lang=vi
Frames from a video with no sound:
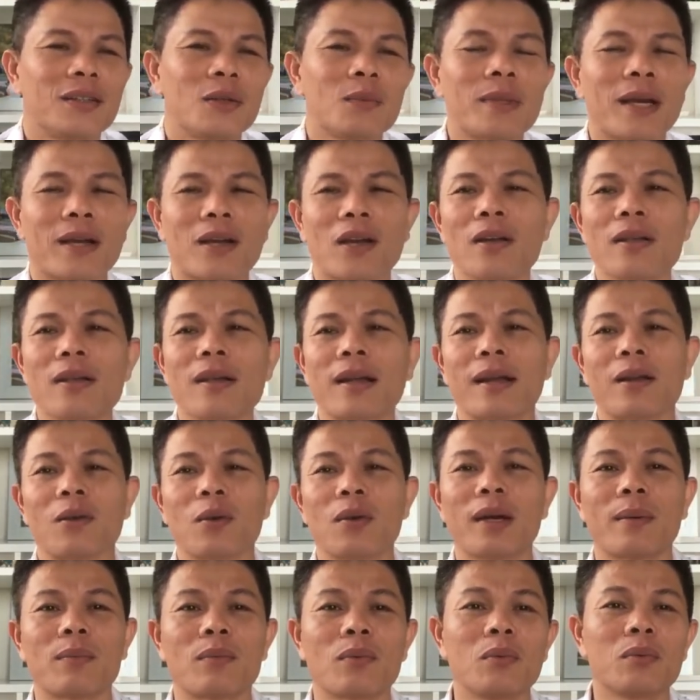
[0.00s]
chúng ta có những ngày
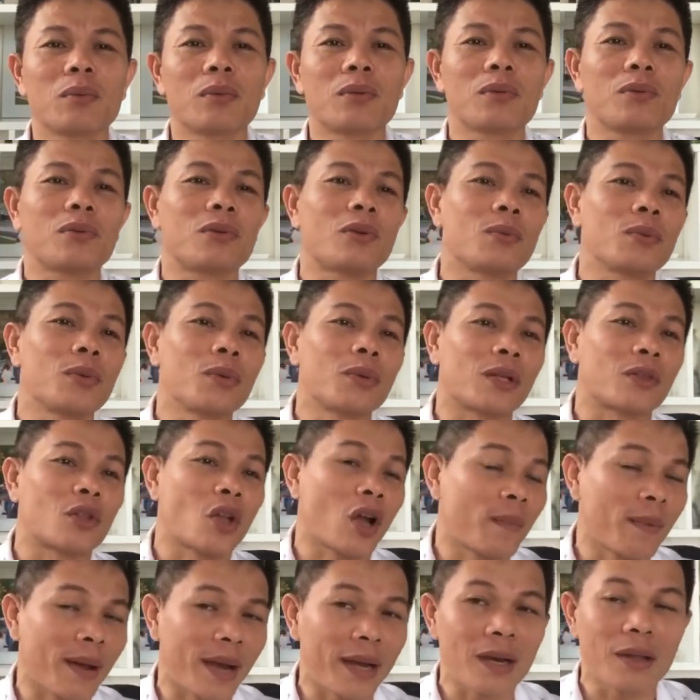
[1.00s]
cuối năm chúng chúng chúng ta
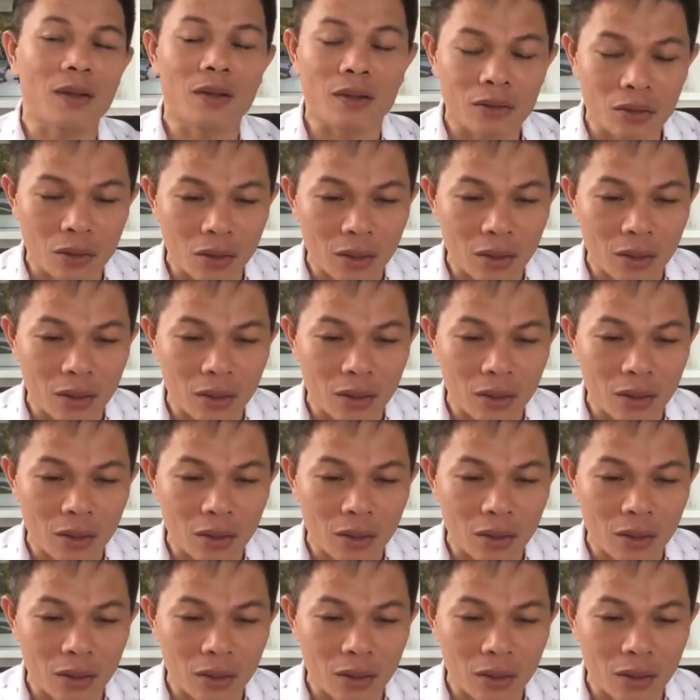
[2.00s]
thoải mái thôi